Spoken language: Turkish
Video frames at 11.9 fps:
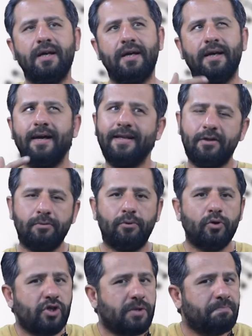e,
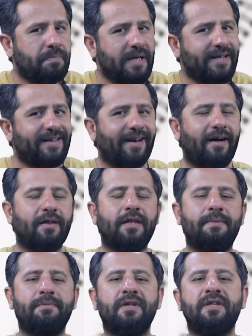etimolojik bilgi
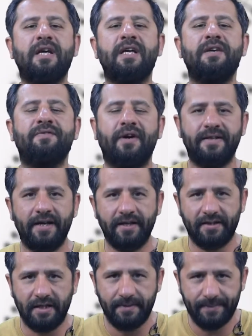anlamında ifade
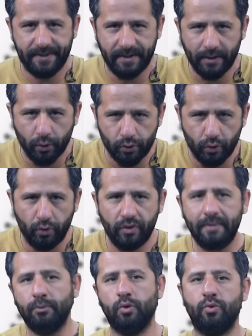ettiğimizi de göz
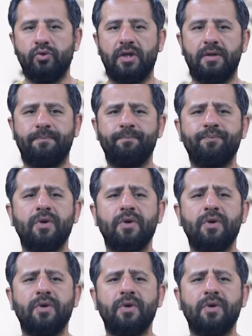önünde bulunduralım.